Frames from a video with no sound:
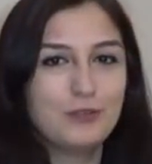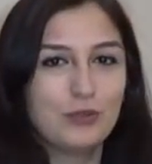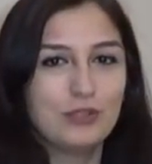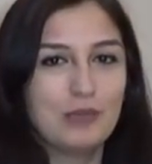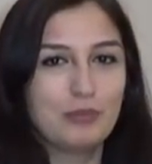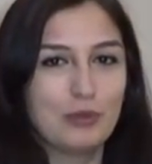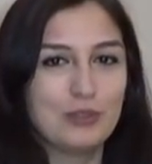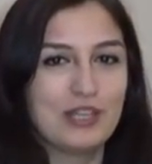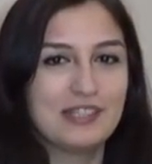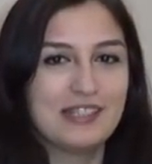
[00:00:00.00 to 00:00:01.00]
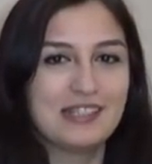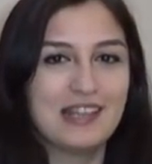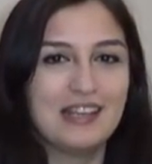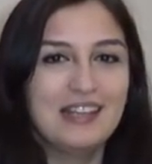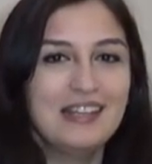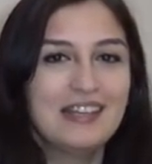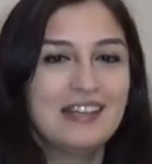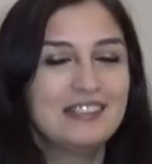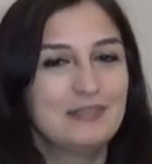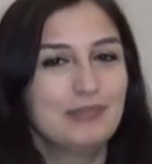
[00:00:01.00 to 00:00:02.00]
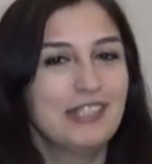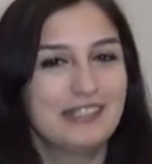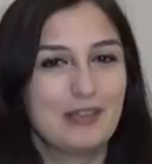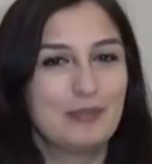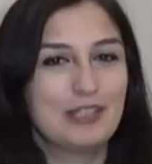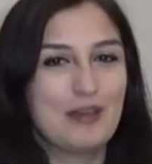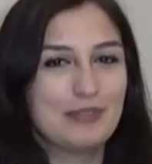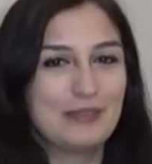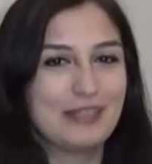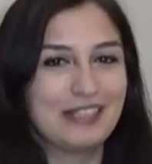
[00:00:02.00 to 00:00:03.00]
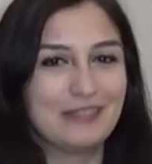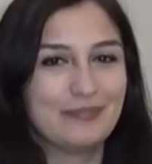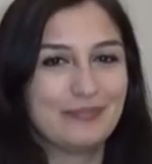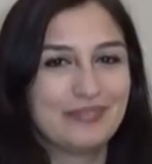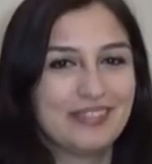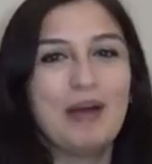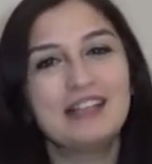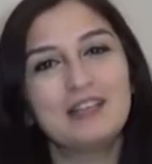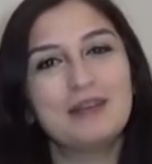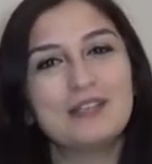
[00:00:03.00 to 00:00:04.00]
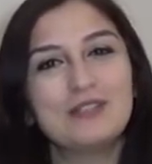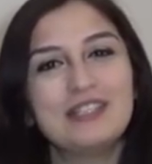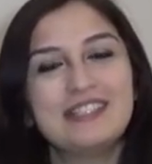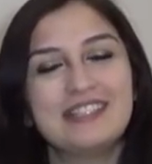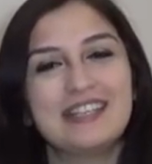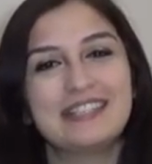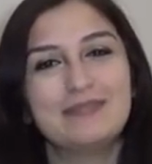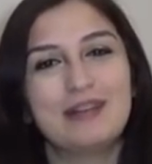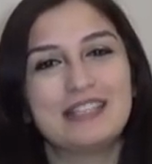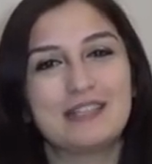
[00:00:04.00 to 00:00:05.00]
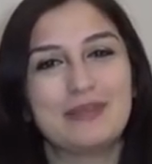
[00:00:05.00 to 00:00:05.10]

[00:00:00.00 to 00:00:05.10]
versiyonunu yapıyor olacağız sizlerle. Şimdi nasıl yapacağımıza bakalım. Balkabağ suyu için gerekli